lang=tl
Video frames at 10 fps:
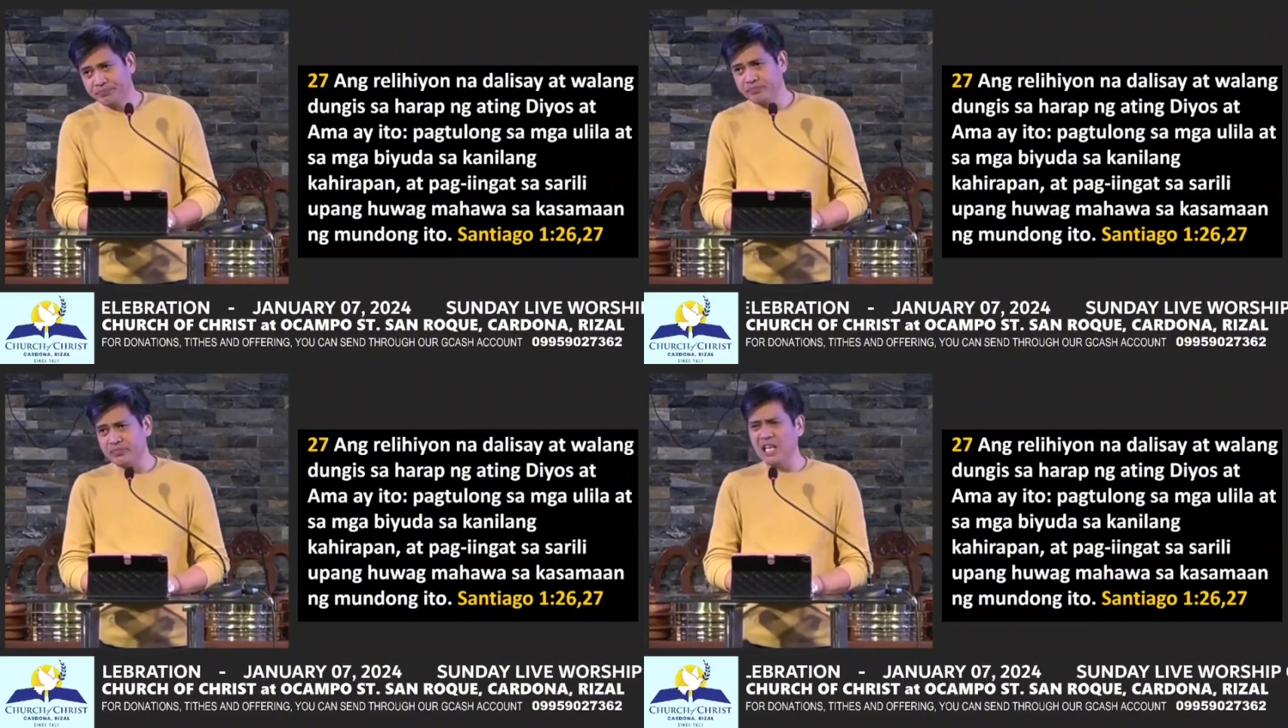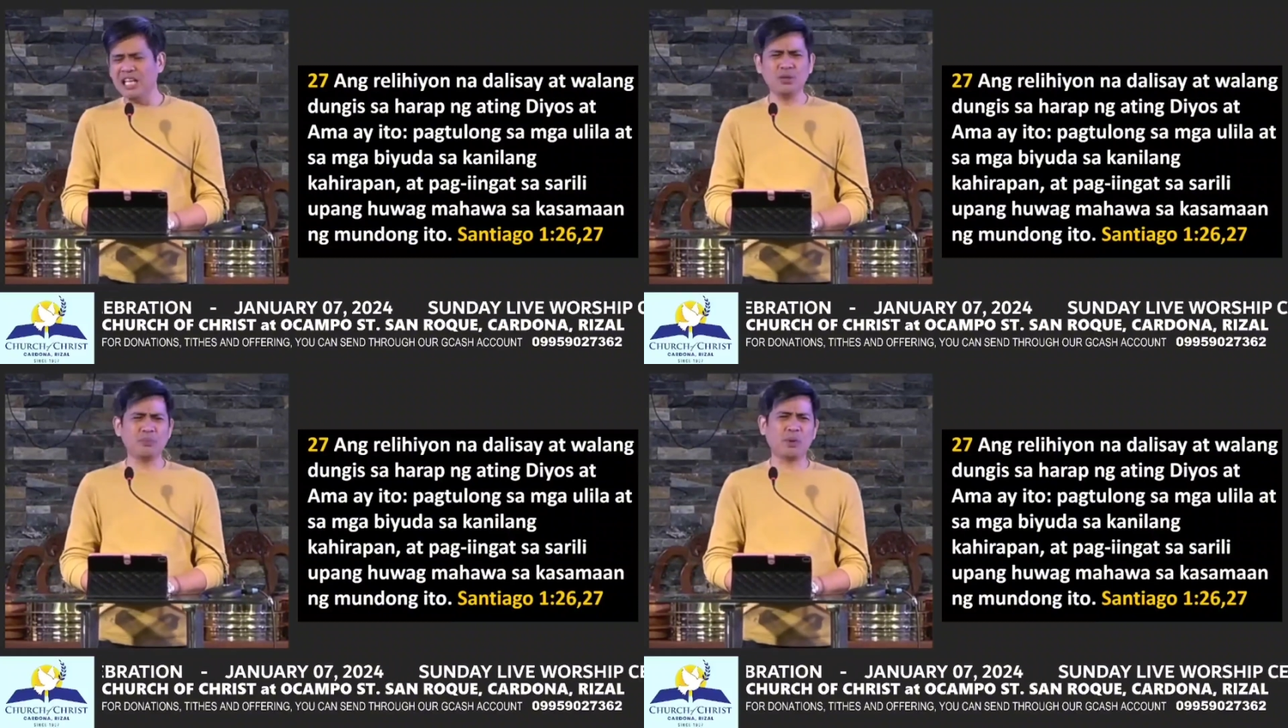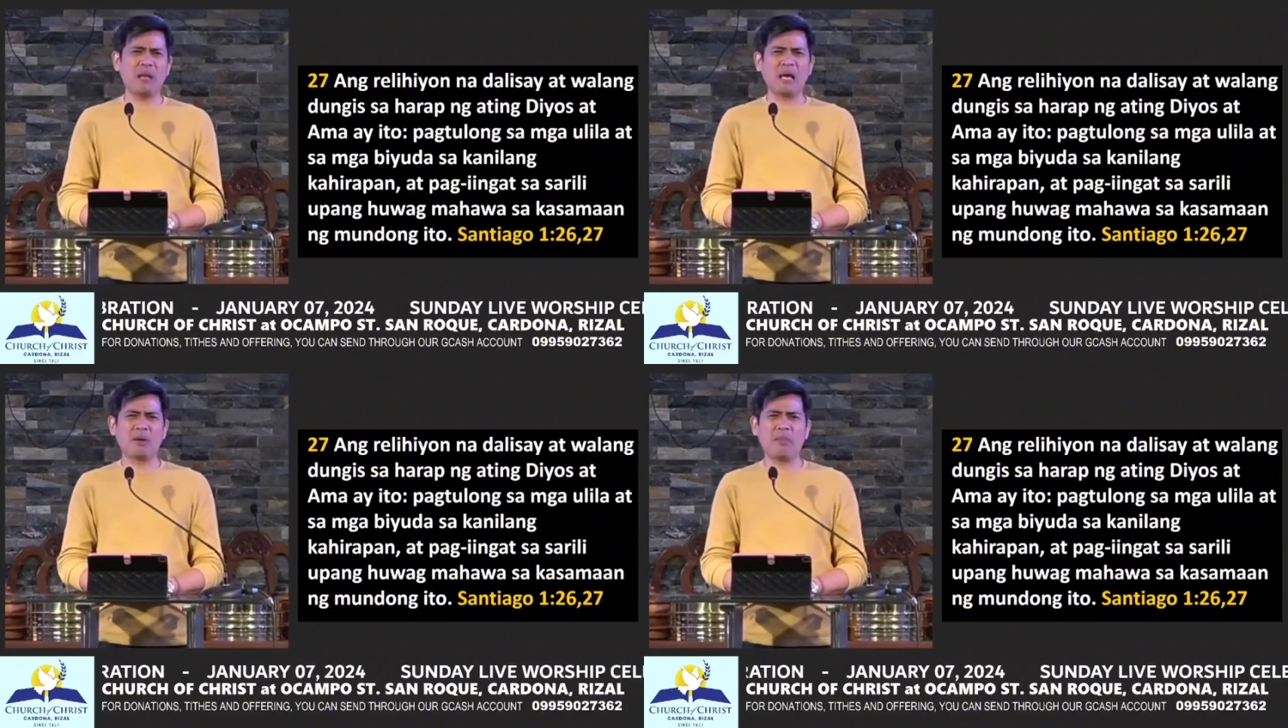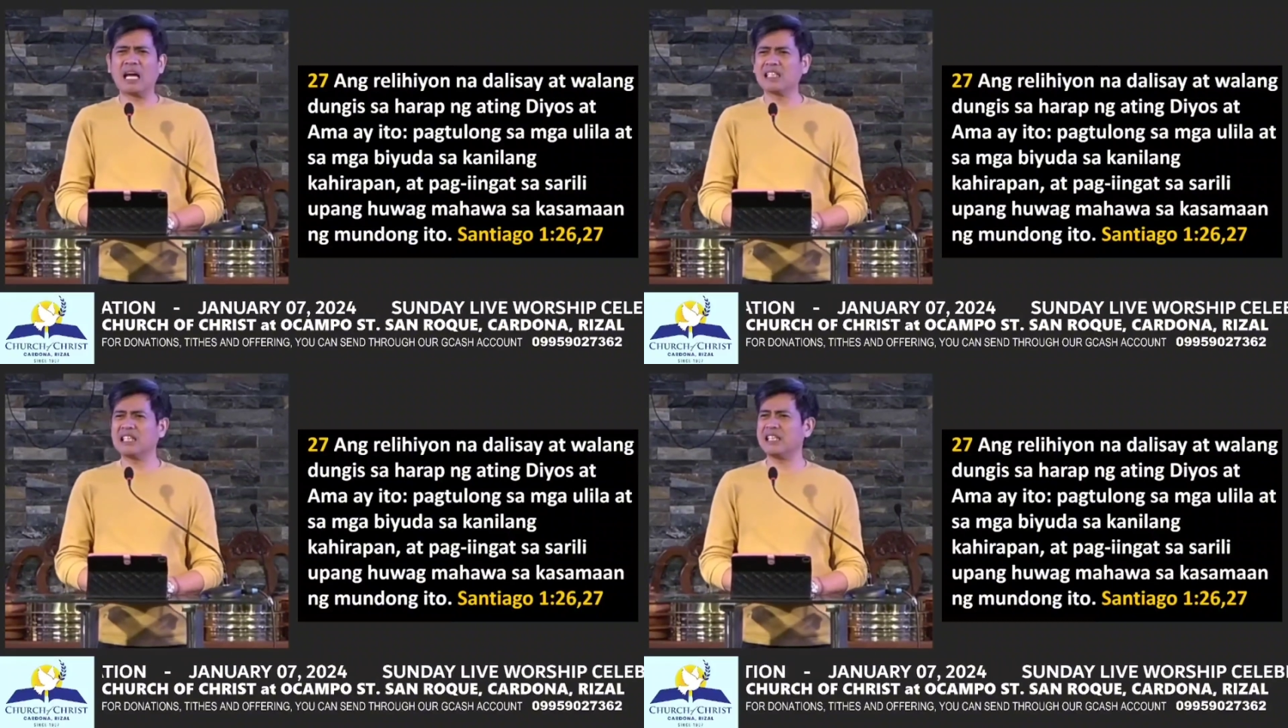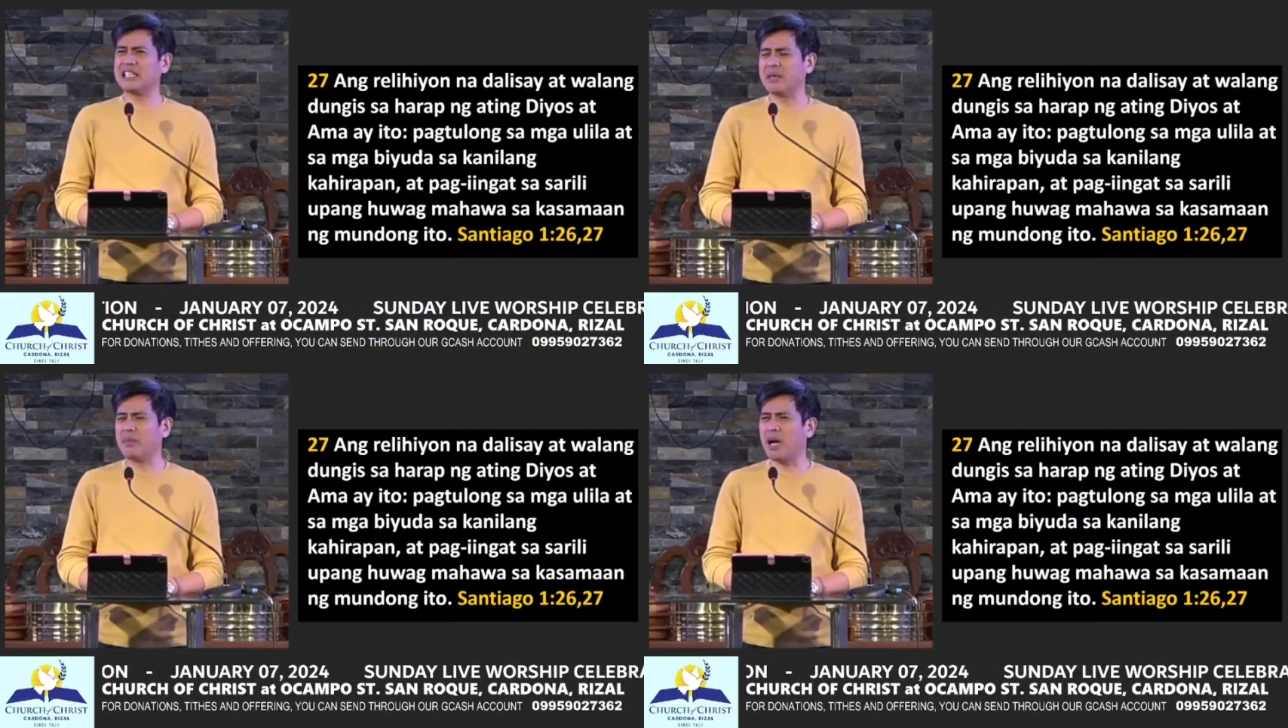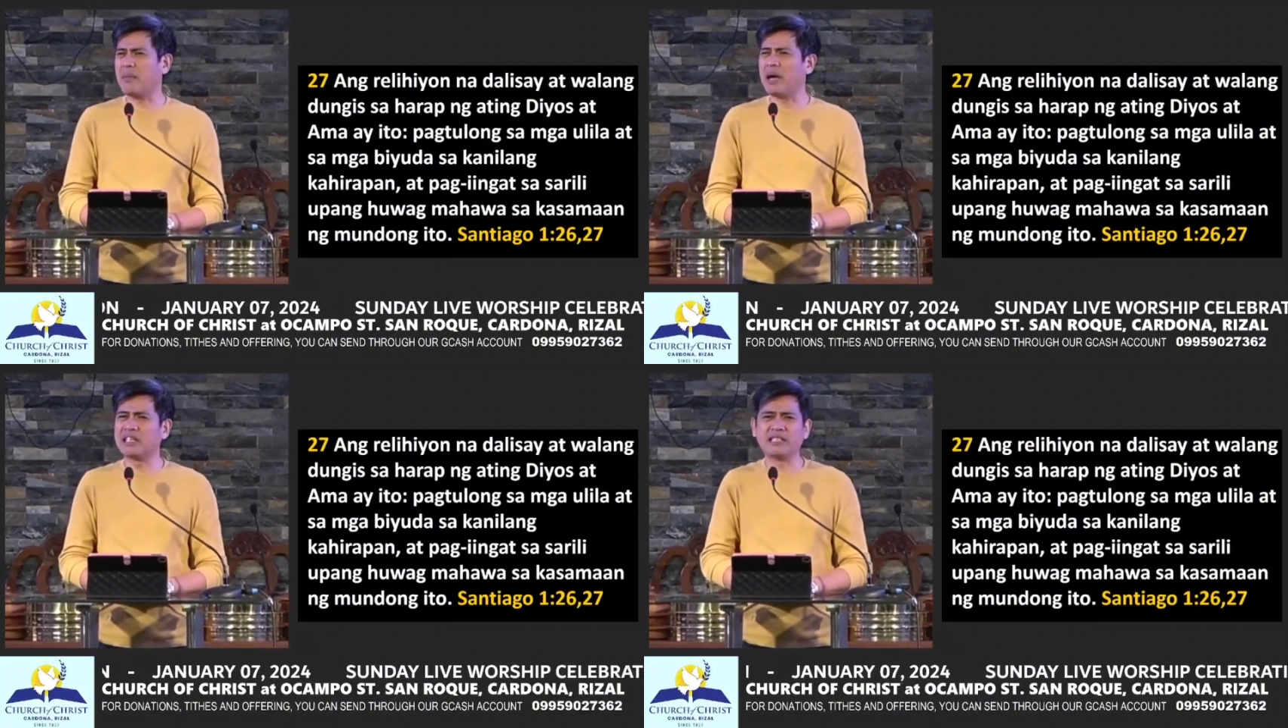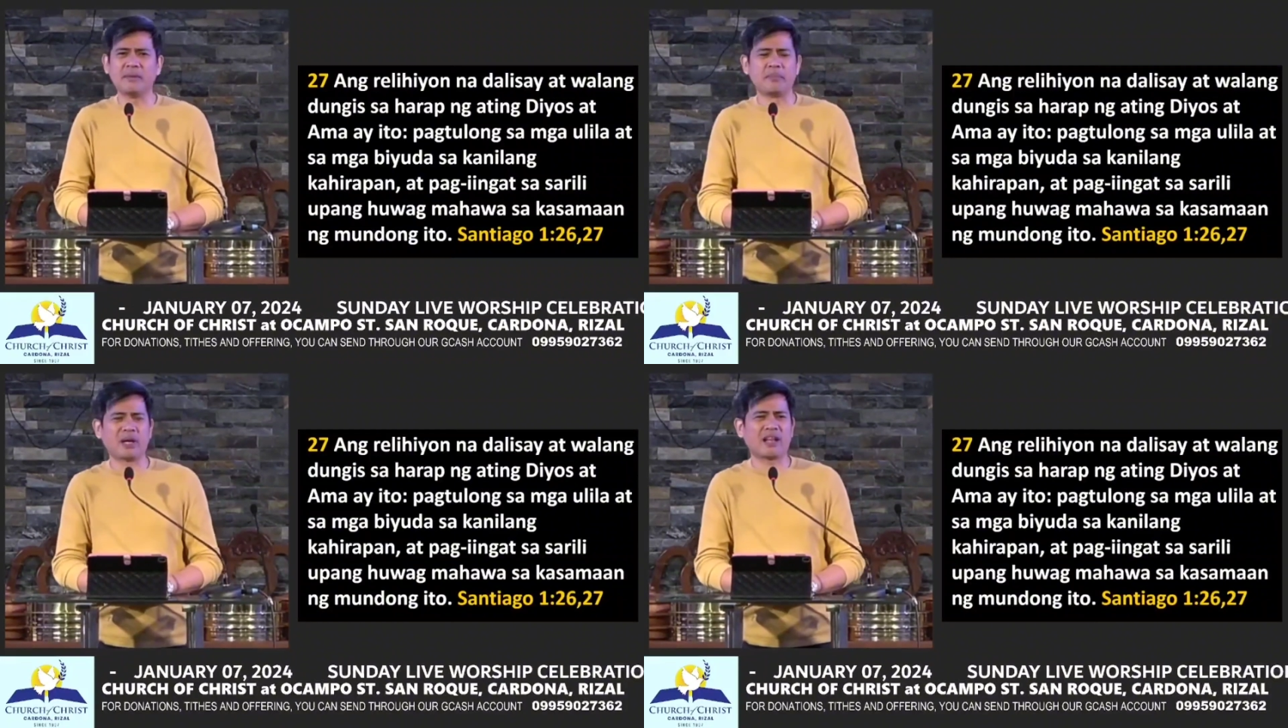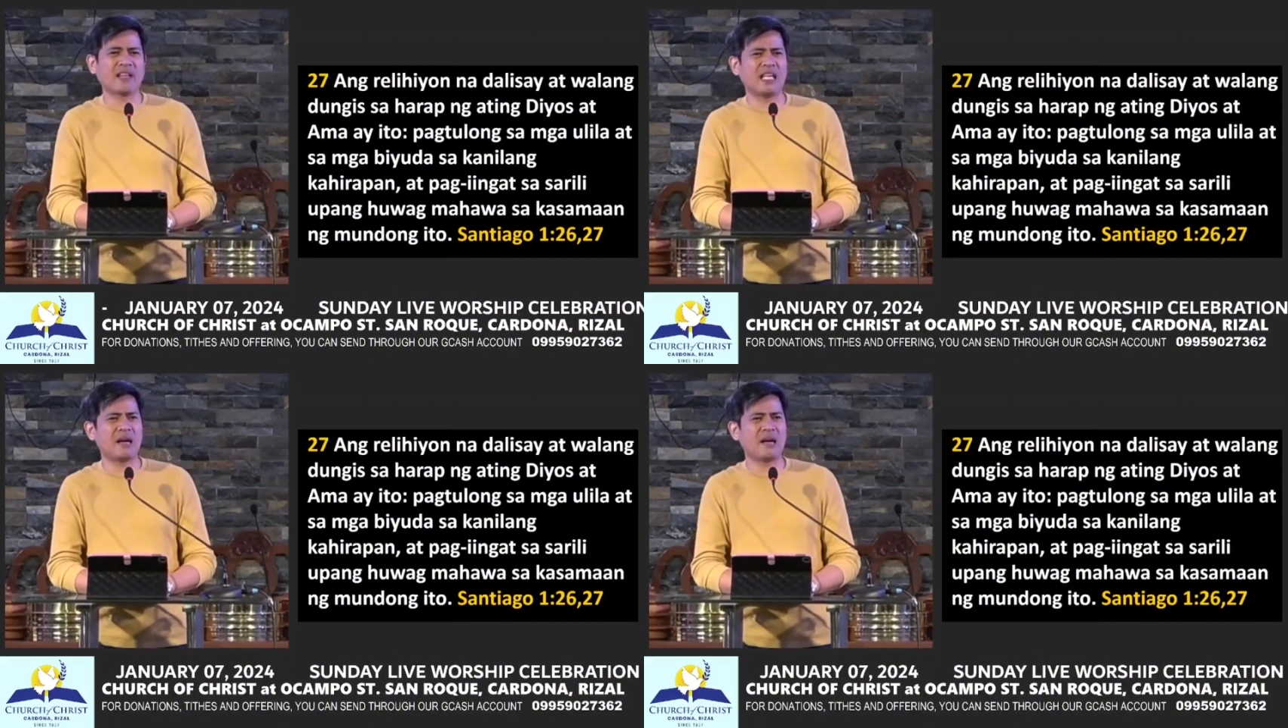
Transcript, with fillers: Anong problema? Bakit ganyan ang mga mananampalataya?